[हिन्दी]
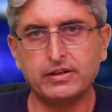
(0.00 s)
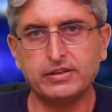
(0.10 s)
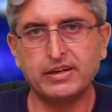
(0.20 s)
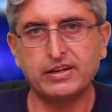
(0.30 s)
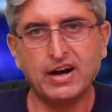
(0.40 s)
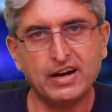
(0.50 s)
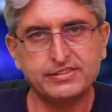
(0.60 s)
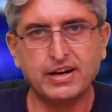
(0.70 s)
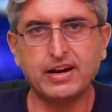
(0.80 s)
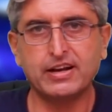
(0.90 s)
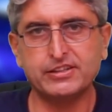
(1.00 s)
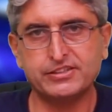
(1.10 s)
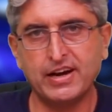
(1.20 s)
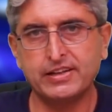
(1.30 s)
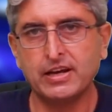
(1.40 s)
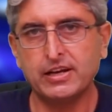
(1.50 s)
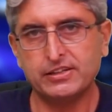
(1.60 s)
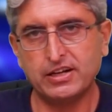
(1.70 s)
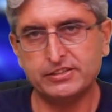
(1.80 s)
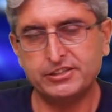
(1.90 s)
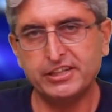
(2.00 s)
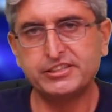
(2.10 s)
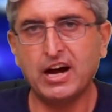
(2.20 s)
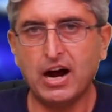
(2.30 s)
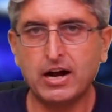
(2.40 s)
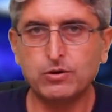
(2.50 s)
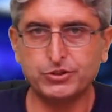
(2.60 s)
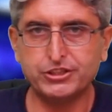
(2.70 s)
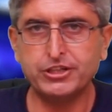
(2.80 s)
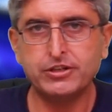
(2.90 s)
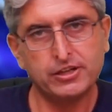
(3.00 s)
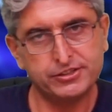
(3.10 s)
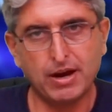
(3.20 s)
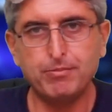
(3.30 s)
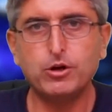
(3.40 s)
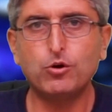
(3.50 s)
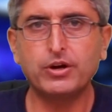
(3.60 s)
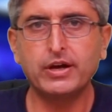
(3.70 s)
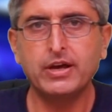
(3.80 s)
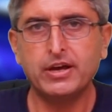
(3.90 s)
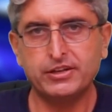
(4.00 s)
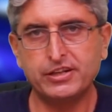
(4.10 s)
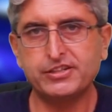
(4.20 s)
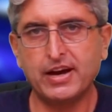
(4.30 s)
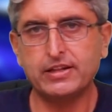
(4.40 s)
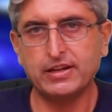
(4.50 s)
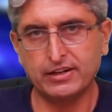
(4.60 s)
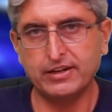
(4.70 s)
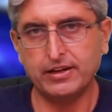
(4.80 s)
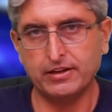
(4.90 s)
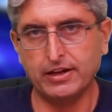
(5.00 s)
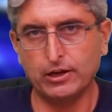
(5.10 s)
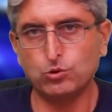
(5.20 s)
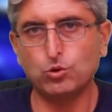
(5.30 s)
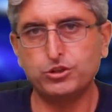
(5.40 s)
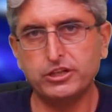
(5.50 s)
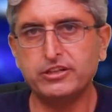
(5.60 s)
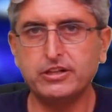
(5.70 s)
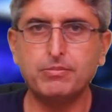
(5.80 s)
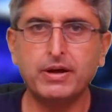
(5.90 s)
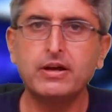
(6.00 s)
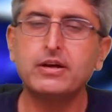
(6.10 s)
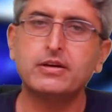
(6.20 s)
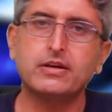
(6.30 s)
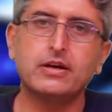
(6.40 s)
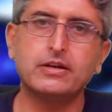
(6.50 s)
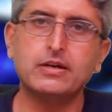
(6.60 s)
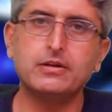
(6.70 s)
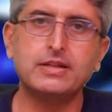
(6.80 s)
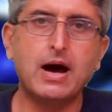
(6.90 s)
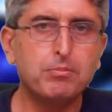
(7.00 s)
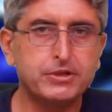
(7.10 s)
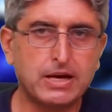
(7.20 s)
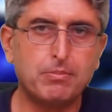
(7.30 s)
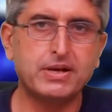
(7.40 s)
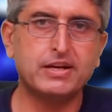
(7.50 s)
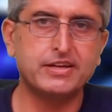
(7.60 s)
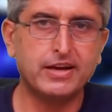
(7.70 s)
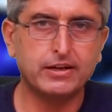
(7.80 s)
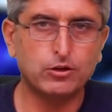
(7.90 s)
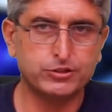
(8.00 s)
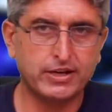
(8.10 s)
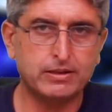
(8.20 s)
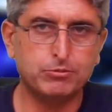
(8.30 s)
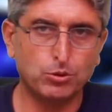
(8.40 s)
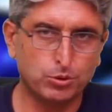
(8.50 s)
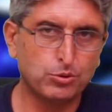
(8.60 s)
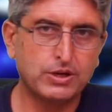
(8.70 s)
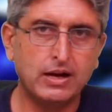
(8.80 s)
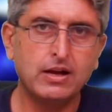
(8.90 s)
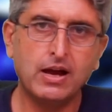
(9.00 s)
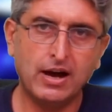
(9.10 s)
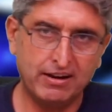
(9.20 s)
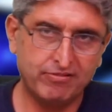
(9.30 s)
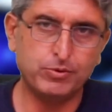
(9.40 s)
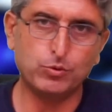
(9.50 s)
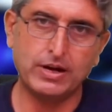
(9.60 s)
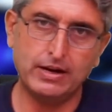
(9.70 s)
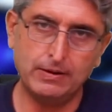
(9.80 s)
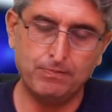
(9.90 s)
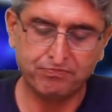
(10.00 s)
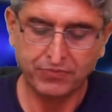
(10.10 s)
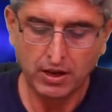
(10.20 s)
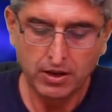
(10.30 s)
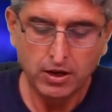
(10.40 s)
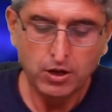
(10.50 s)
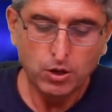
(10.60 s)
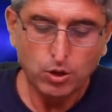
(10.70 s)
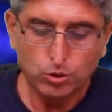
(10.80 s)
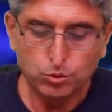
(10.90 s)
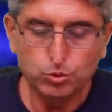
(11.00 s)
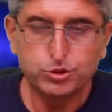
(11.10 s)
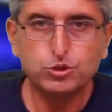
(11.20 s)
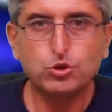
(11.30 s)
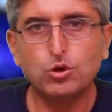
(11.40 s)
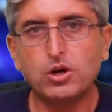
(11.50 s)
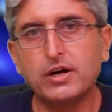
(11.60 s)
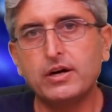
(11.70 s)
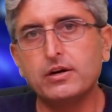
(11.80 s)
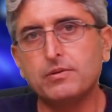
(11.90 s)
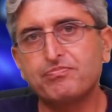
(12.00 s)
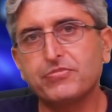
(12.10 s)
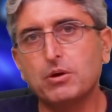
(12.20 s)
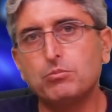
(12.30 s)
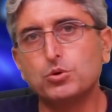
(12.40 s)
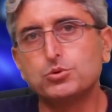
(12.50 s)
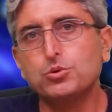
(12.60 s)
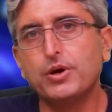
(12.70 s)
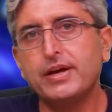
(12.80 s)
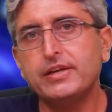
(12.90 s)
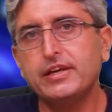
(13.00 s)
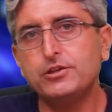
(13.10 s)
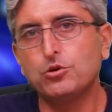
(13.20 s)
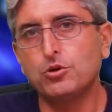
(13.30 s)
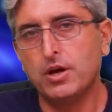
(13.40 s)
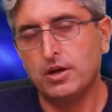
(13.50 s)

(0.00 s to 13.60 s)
ये कहा जा रहा है कि शायद छः से आठ वज़ीर शामिल होंगे ये शायद अगले एक दो तीन दिन में ये नाम भी सामने आ जाएंगे और शायद अपने उहदों का हलफ भी उठा लें और दूसरी जो मौजू है ये जो